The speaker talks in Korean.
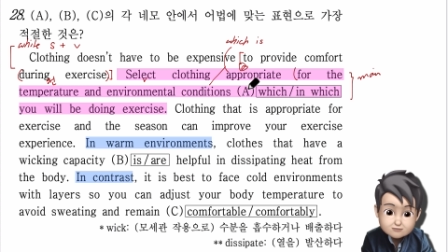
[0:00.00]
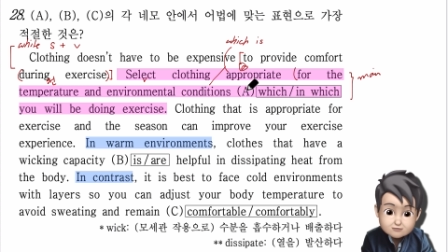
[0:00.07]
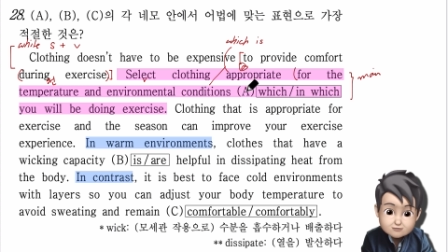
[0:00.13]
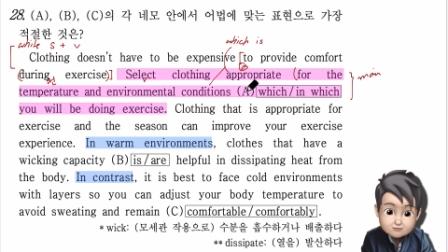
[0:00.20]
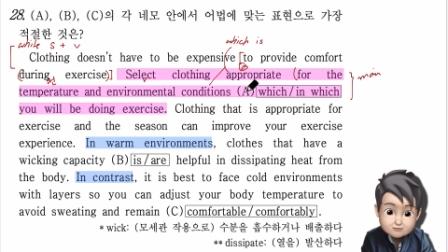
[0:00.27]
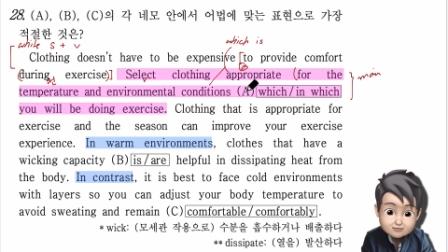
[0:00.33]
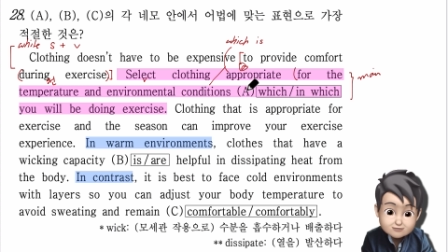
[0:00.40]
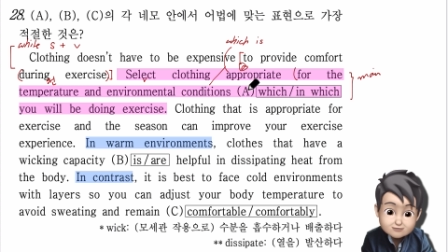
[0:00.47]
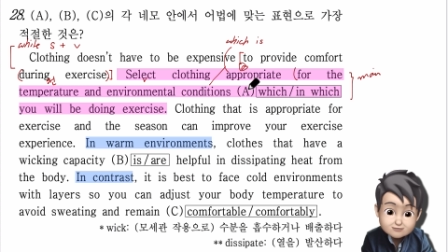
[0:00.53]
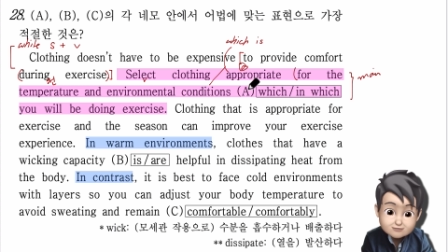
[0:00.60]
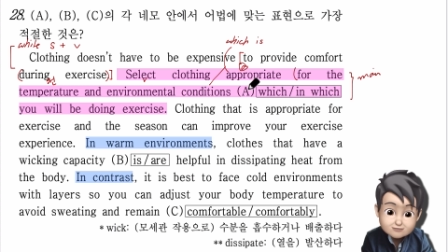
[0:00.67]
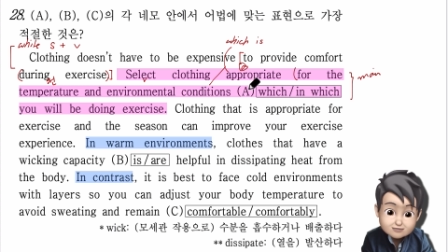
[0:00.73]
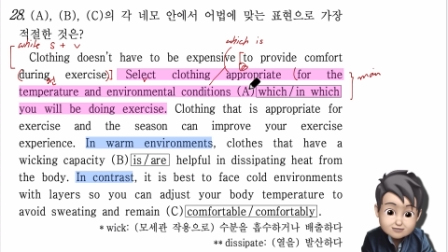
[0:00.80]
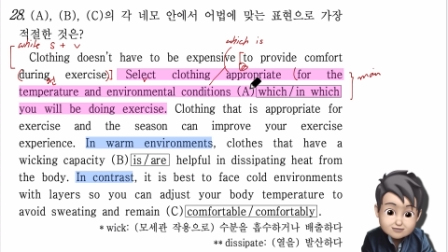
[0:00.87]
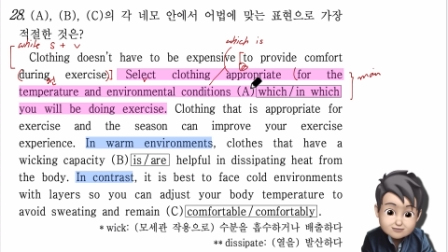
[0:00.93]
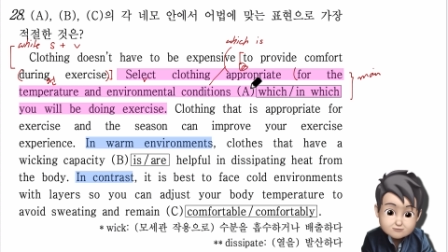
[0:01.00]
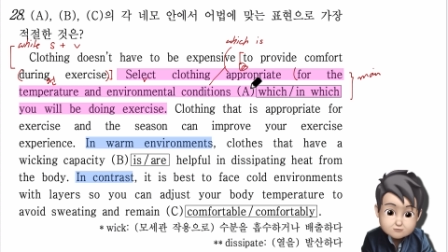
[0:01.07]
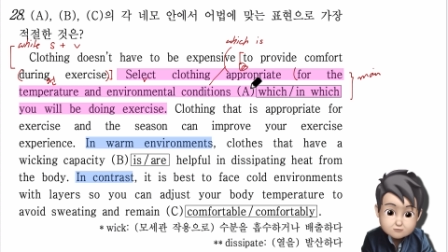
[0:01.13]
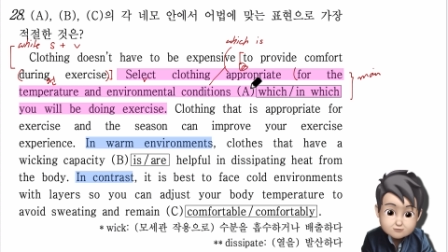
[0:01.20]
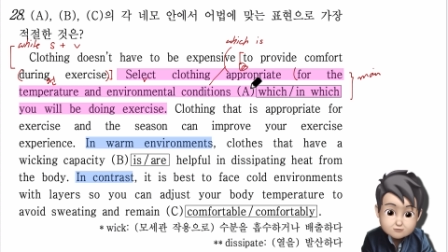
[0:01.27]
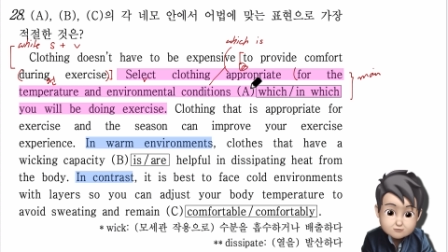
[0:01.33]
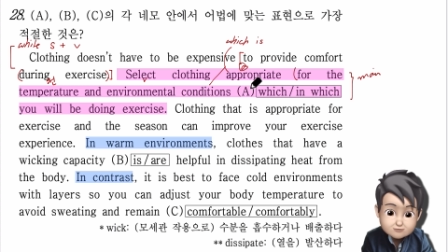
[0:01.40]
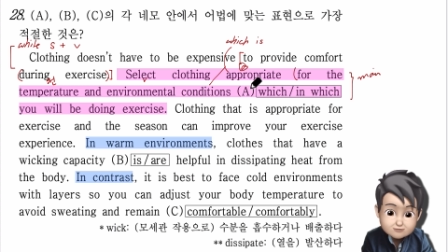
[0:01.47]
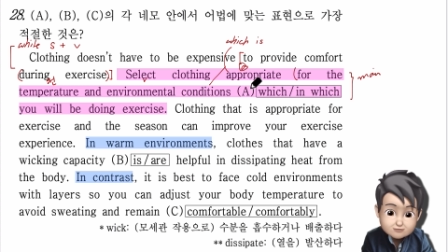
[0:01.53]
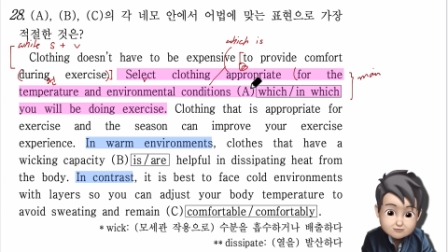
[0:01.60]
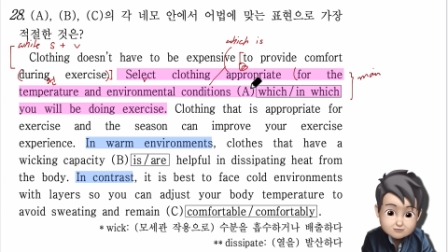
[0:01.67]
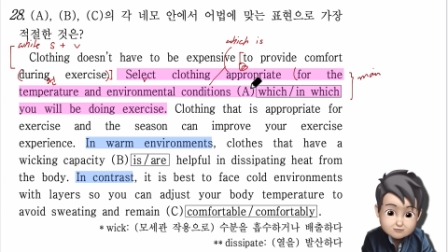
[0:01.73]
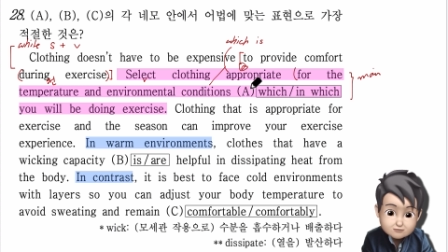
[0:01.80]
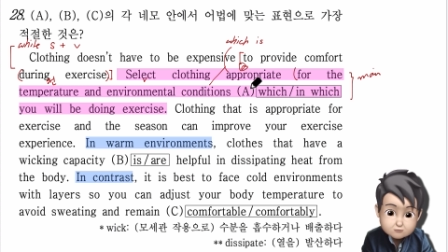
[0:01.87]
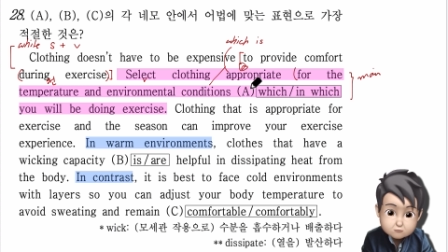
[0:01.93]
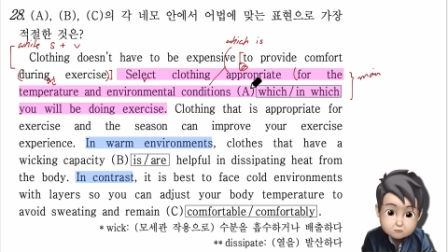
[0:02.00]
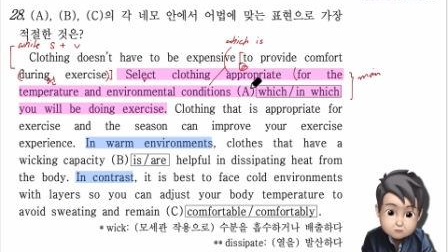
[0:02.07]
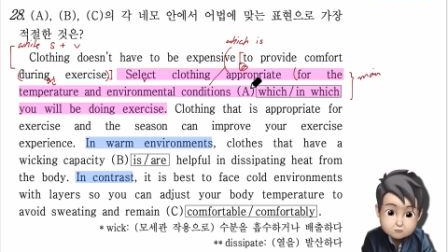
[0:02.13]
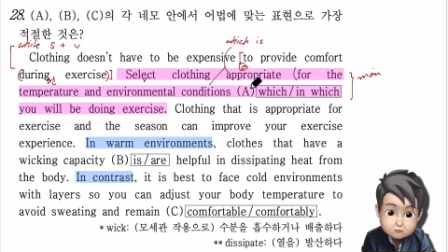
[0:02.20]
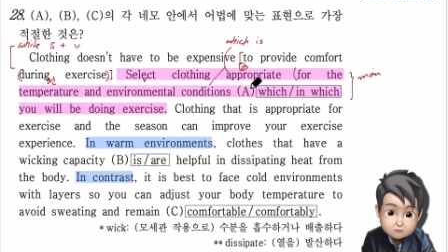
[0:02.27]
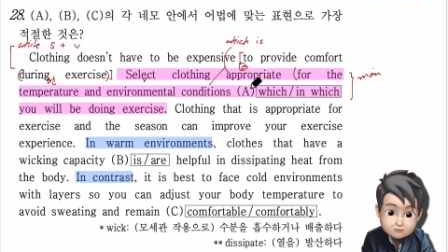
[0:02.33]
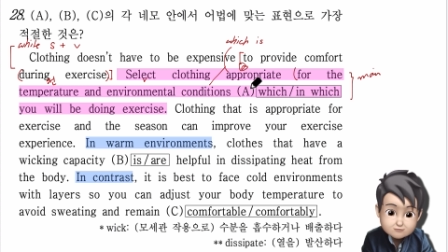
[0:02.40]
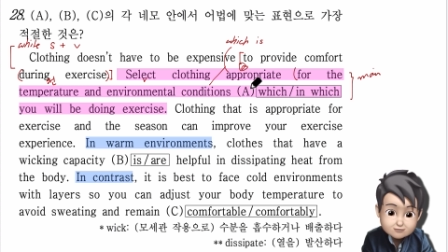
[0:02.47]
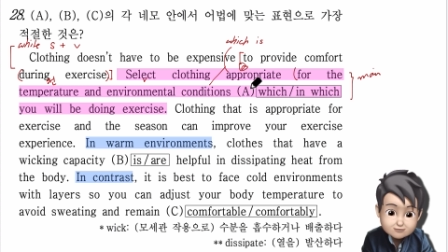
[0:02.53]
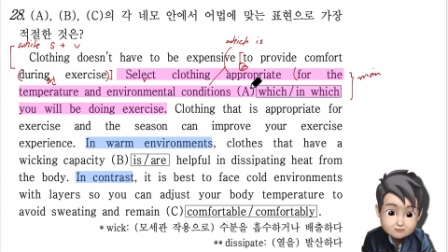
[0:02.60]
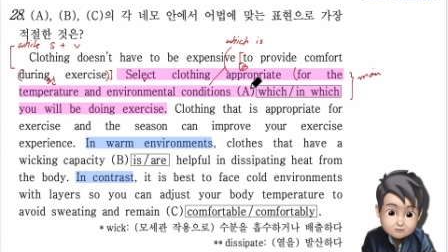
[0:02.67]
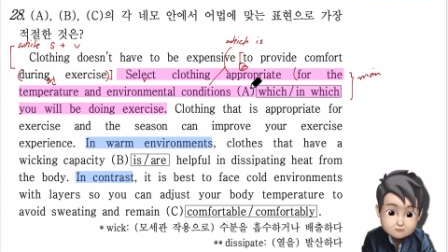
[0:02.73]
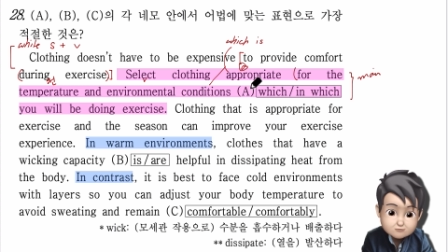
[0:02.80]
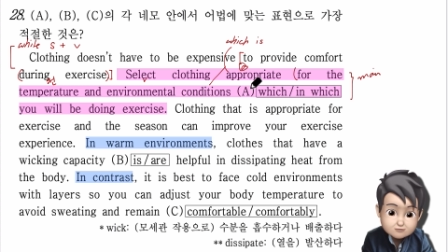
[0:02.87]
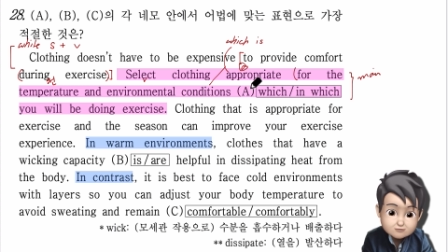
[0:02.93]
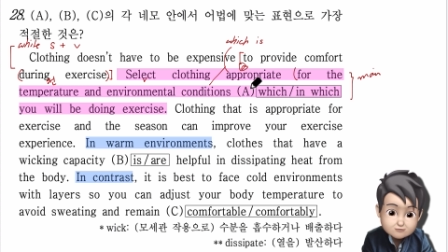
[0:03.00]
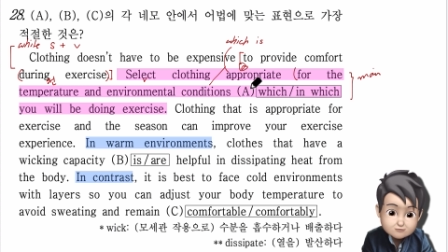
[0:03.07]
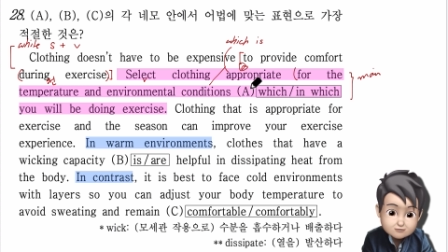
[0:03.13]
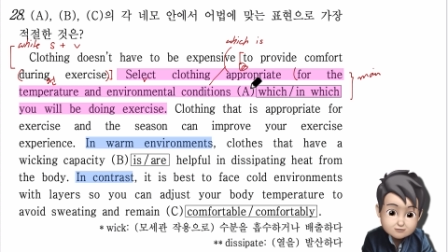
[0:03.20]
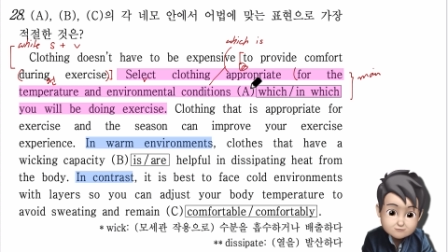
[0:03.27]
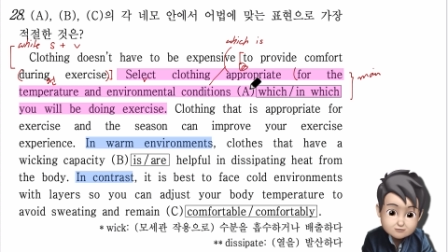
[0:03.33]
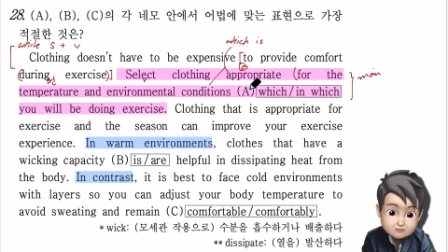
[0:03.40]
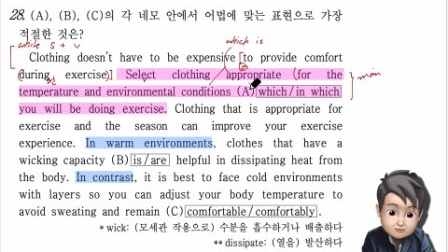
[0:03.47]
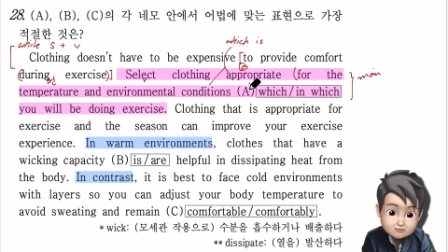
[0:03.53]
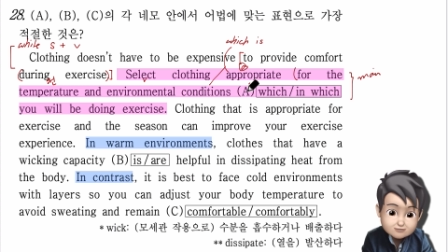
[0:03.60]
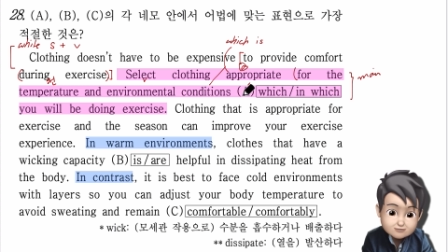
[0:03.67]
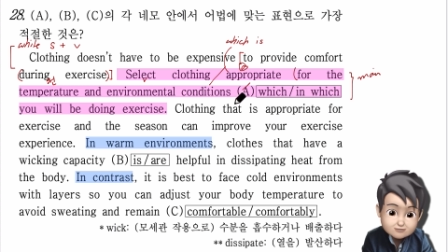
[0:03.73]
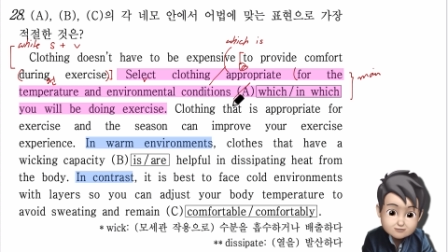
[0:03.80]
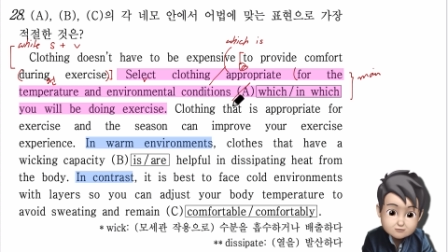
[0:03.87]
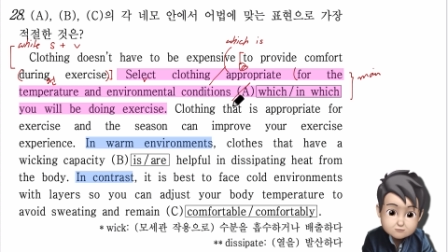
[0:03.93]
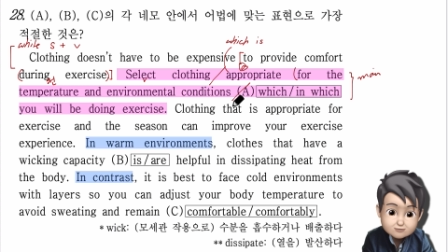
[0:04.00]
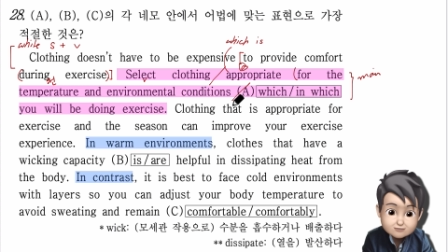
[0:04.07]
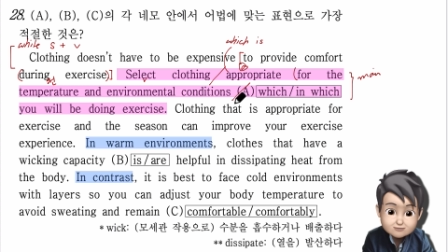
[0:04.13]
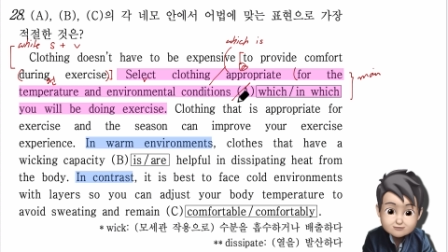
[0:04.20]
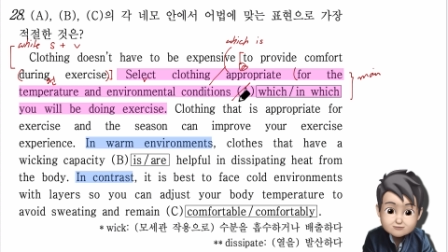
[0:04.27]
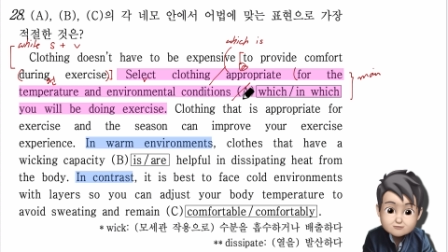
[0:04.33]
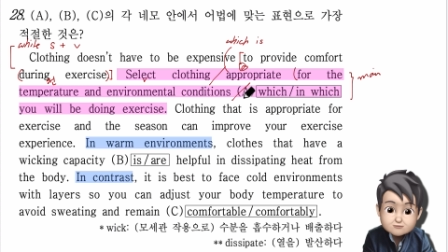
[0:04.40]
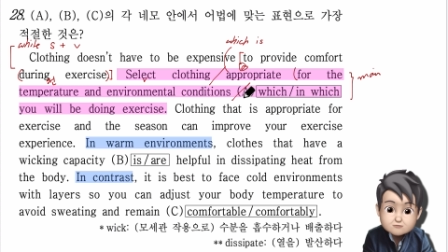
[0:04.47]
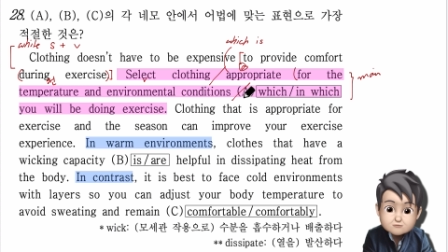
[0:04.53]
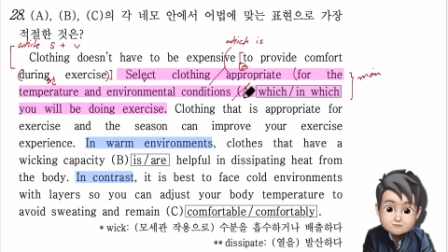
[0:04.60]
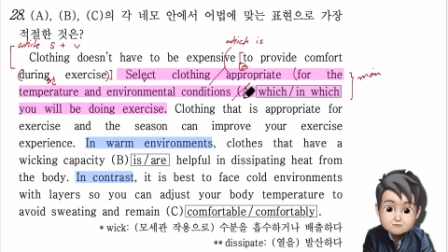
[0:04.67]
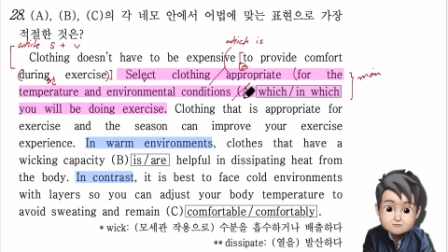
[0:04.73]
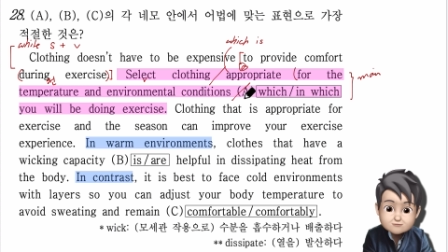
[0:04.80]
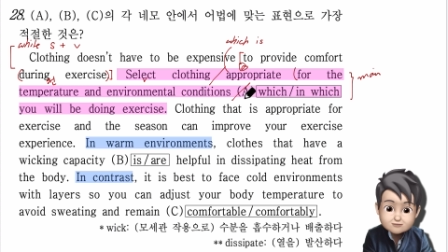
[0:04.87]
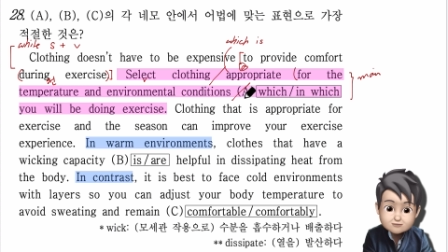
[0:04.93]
그랬는데 여기서 이제 온도와 환경 상태 밑에 다시 관계사절이 붙은 거야.